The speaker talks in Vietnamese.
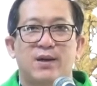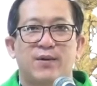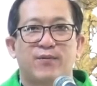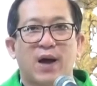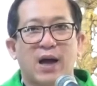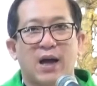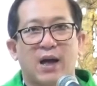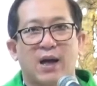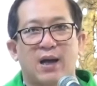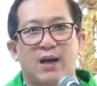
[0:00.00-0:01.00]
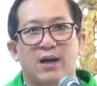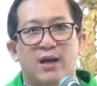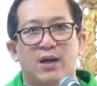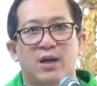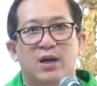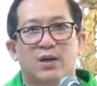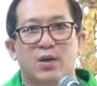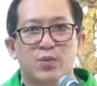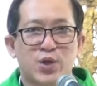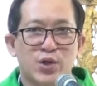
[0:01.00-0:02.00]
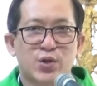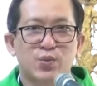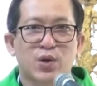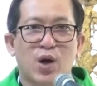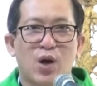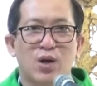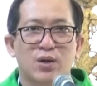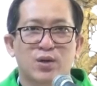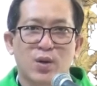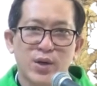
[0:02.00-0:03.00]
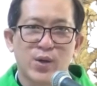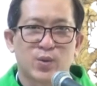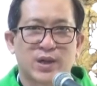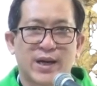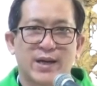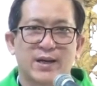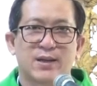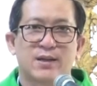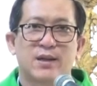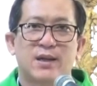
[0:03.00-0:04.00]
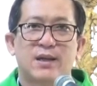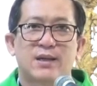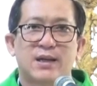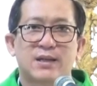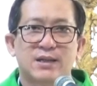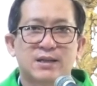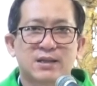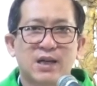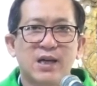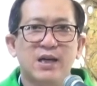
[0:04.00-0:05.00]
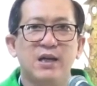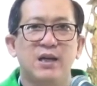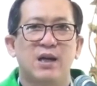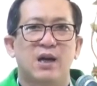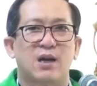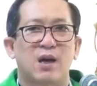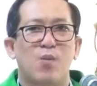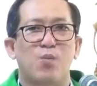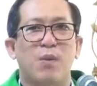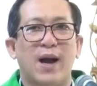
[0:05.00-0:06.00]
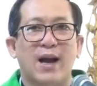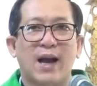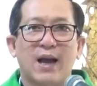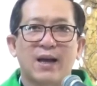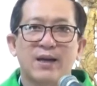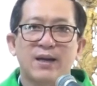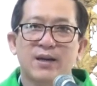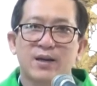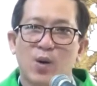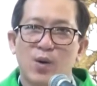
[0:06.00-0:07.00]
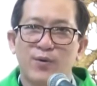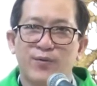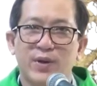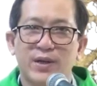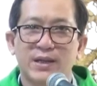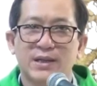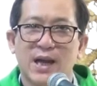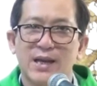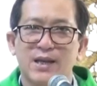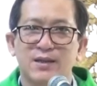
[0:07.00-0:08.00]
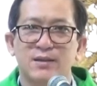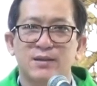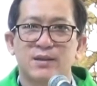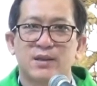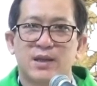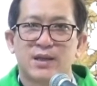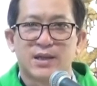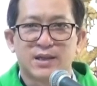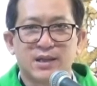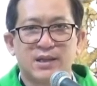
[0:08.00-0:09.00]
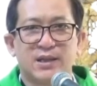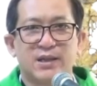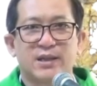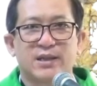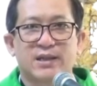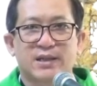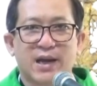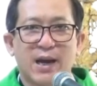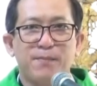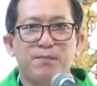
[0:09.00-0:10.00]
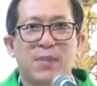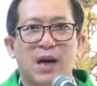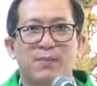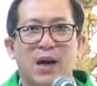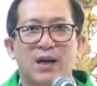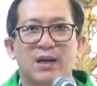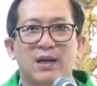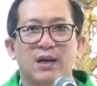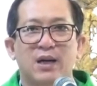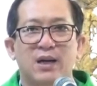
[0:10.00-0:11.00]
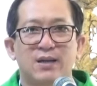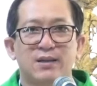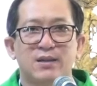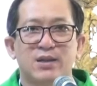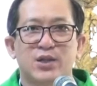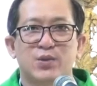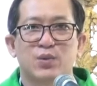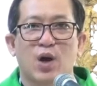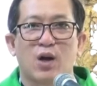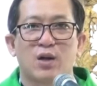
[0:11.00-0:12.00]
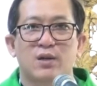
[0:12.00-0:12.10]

và cũng cho chúng con có điều kiện để thực thi lòng bác ái đối với tha nhân, những người kém may mắn hơn chúng con.